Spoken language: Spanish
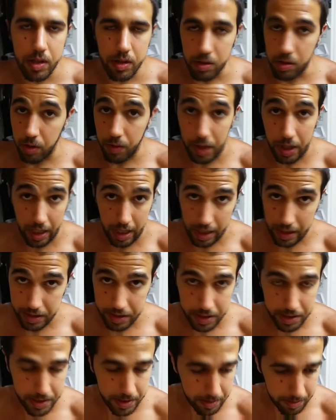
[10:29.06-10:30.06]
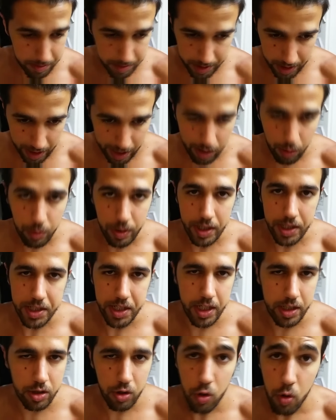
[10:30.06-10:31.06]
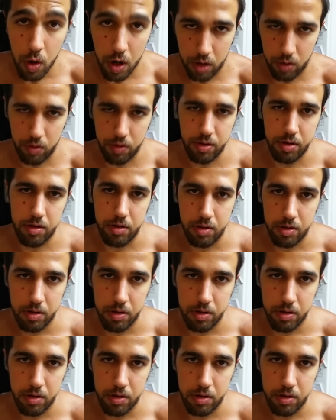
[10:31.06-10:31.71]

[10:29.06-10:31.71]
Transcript: Lo dije antes. O sea, aunque sea todo arroz,